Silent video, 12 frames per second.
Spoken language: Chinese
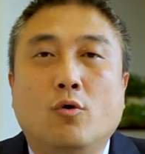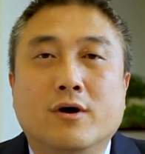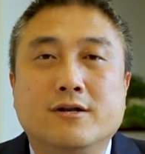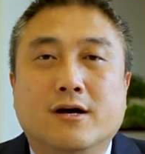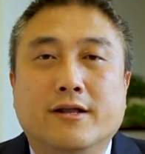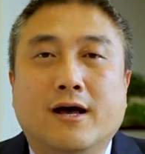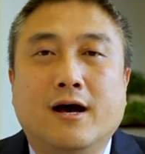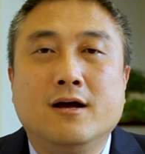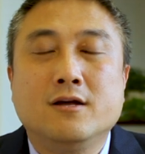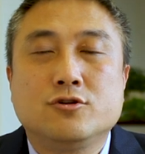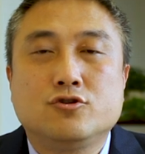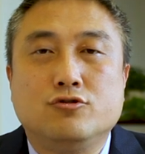或者
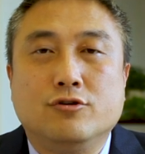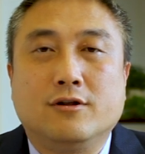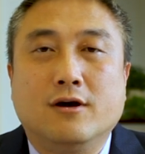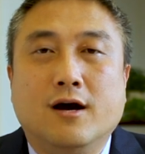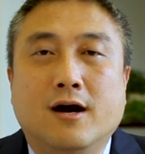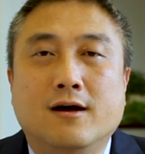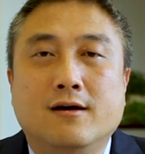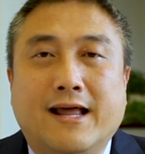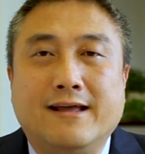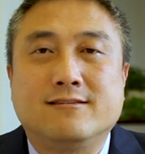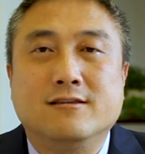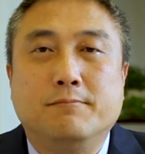呢取得
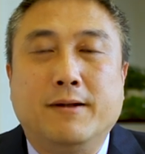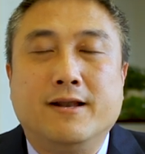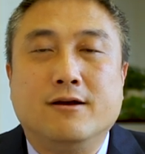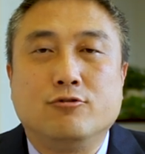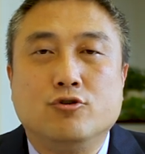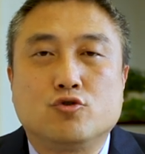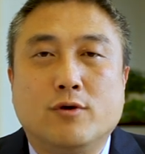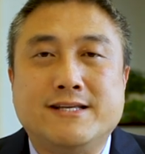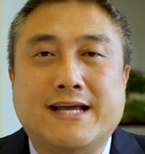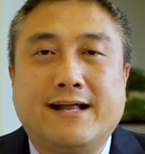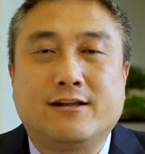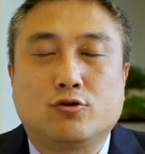来自本领域
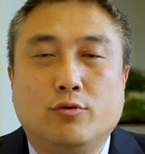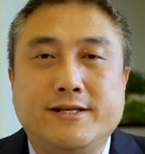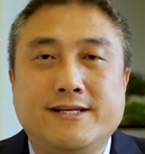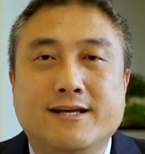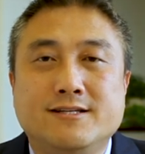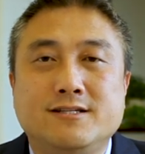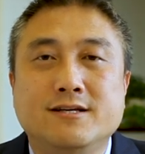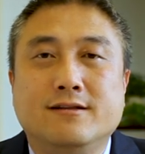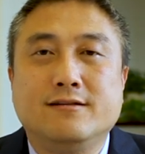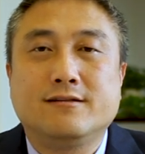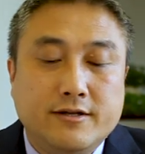专家的推荐信。